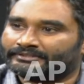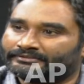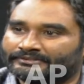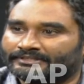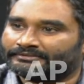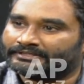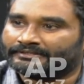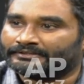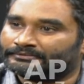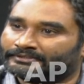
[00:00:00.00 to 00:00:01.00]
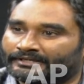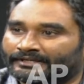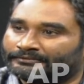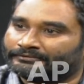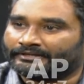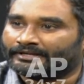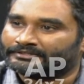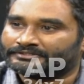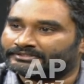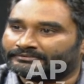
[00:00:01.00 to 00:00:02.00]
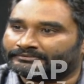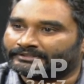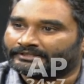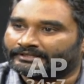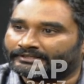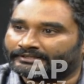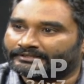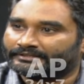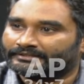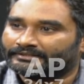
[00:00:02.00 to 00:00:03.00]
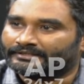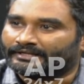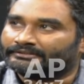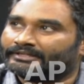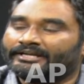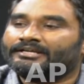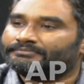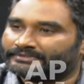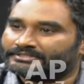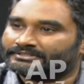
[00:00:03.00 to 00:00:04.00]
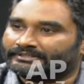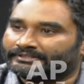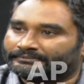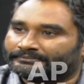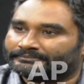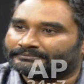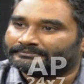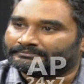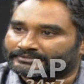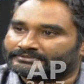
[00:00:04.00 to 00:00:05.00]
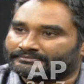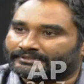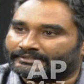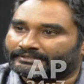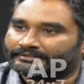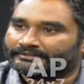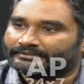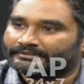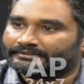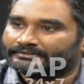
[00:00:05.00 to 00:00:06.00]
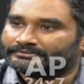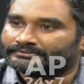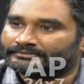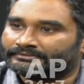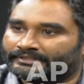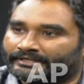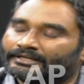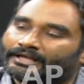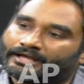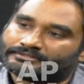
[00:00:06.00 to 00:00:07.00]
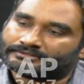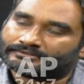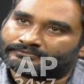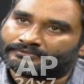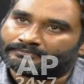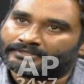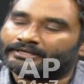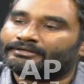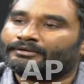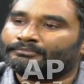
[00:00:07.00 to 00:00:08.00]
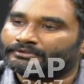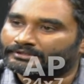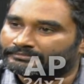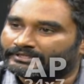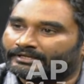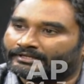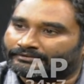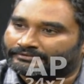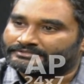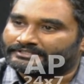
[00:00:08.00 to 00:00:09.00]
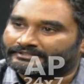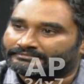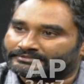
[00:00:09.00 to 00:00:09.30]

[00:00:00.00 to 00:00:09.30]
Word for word: ఉన్నాడు దేవినేని నెహ్రూ గారు లాగానే ఉన్నాడు ఆర్టిస్ట్ అనుకున్నారు కానీ అంత ఐడెంటిఫికేషన్ లేదు ఫస్ట్ అంటే సో ఎట్లా అసలు వర్మ గారి కాంపౌండ్లోకి మీరు ఎలా రావటం జరిగింది